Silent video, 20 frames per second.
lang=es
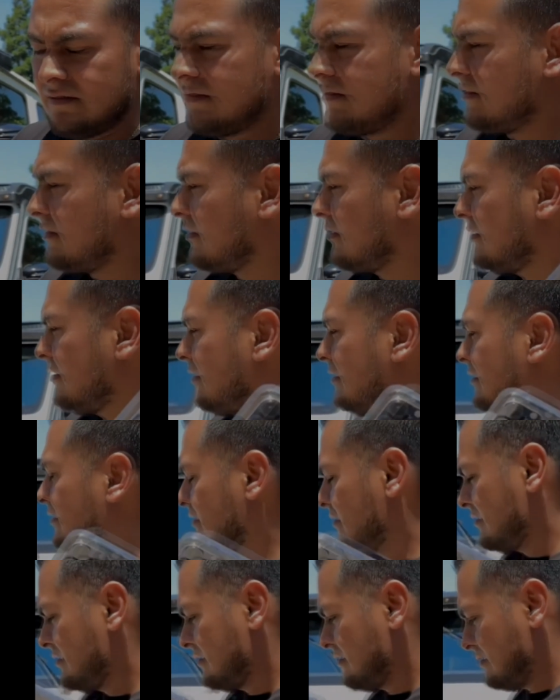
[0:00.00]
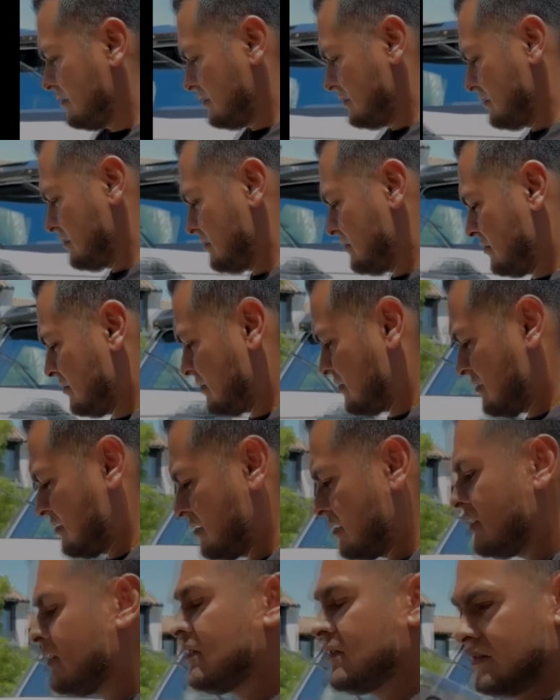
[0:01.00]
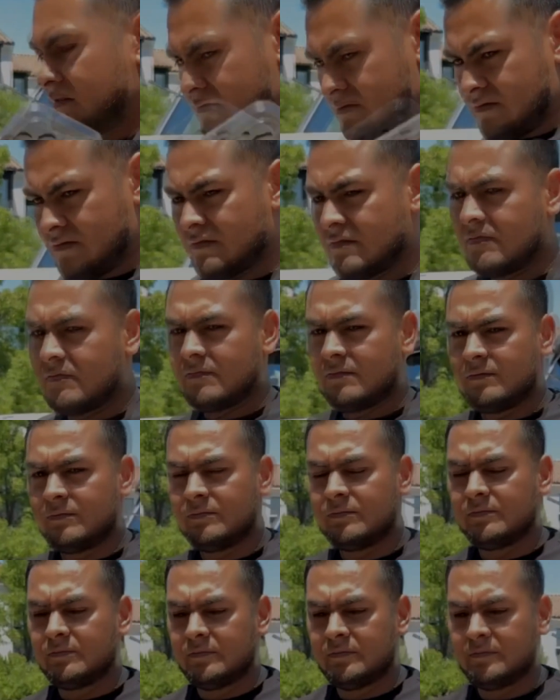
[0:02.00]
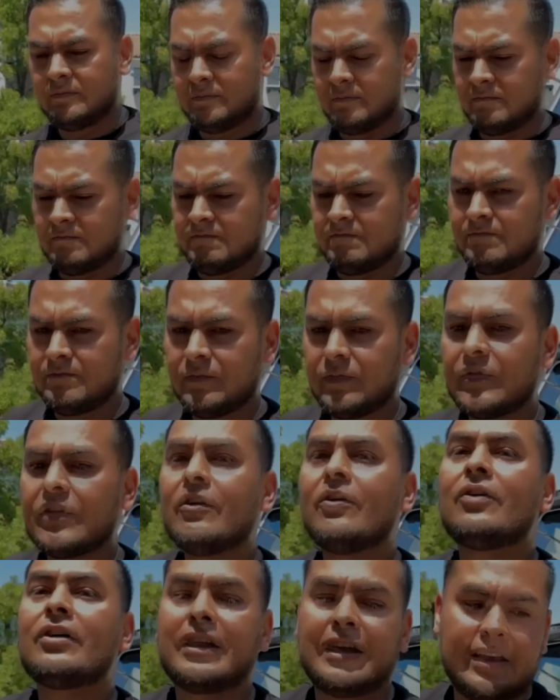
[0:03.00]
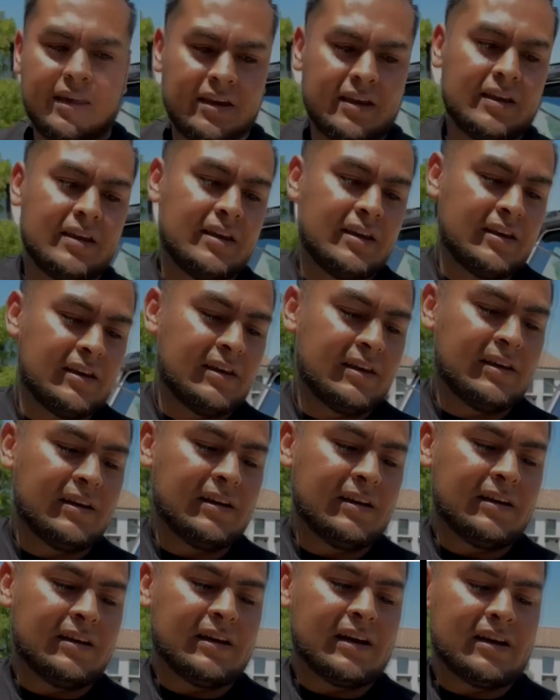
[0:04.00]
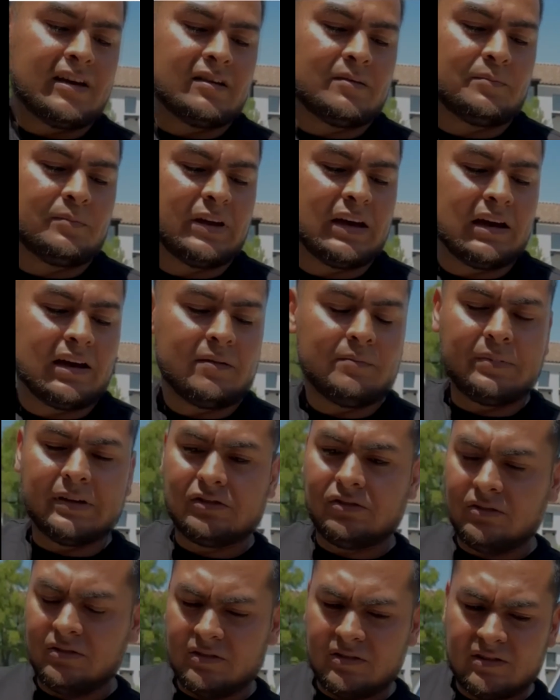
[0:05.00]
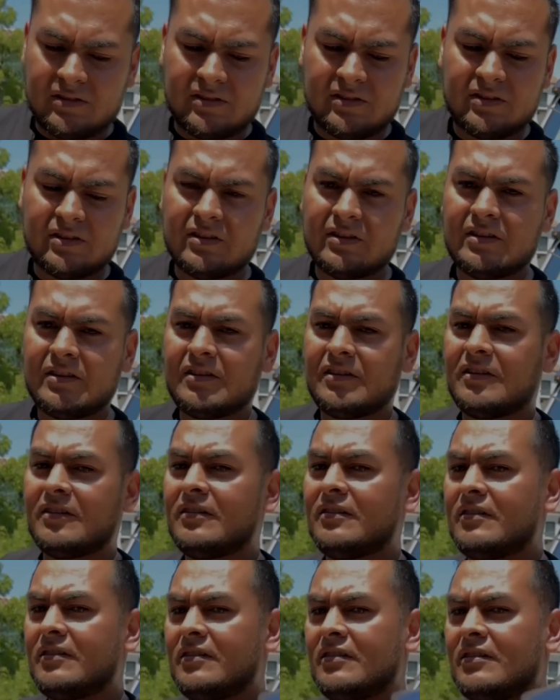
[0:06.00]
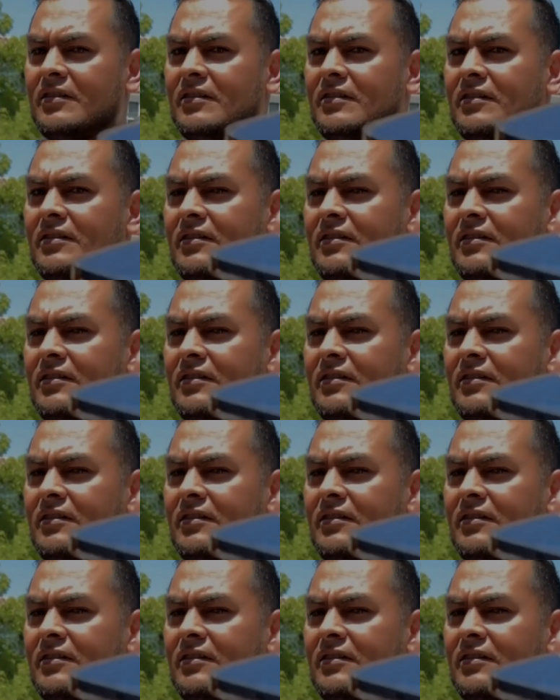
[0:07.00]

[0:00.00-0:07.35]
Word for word: a lo mejor si me entra este... ¿Cuánto, cuánto quisiera por ella, mejor? Ok. Ahí, ahí Si Eso le va a interesar a este hombre.